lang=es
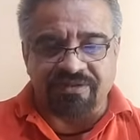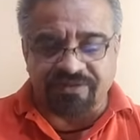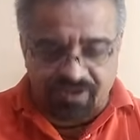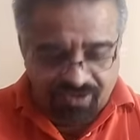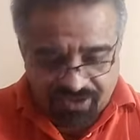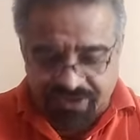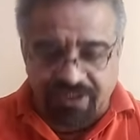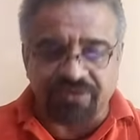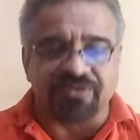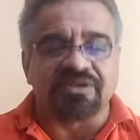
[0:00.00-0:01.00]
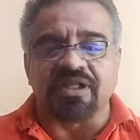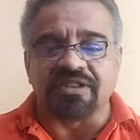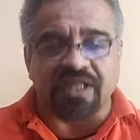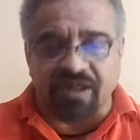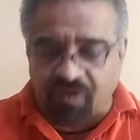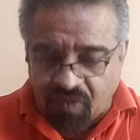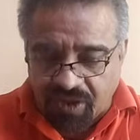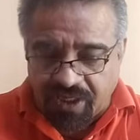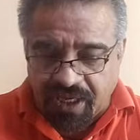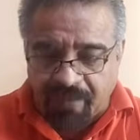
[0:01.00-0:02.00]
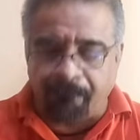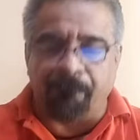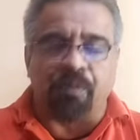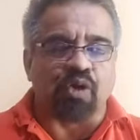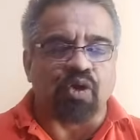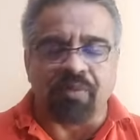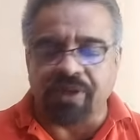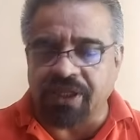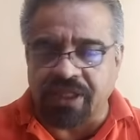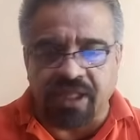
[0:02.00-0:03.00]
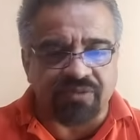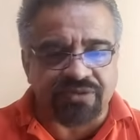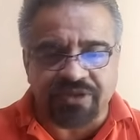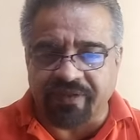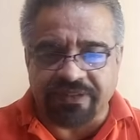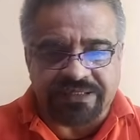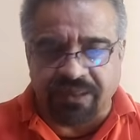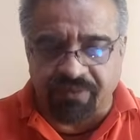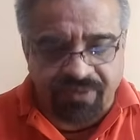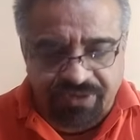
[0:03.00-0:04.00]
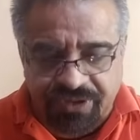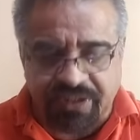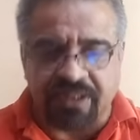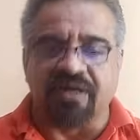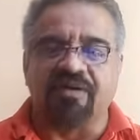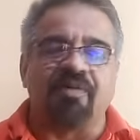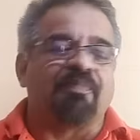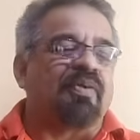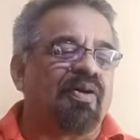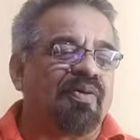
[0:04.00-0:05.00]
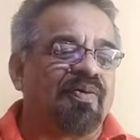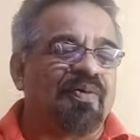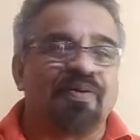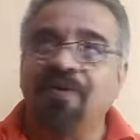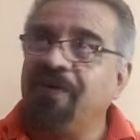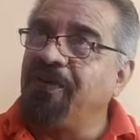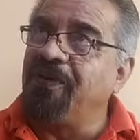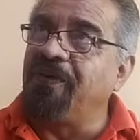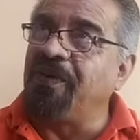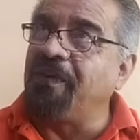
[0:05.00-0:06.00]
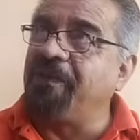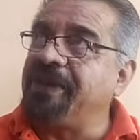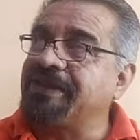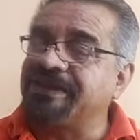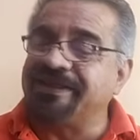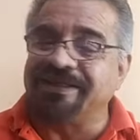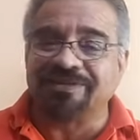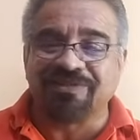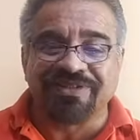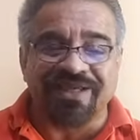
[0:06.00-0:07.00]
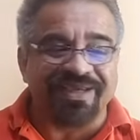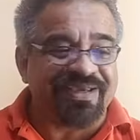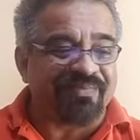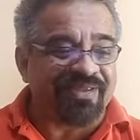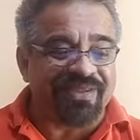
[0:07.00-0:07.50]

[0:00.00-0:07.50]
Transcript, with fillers: Señorita, si usted es alcohólica, por obviedad usted es neurótica. O, o apenas ayer escuché a alguien que me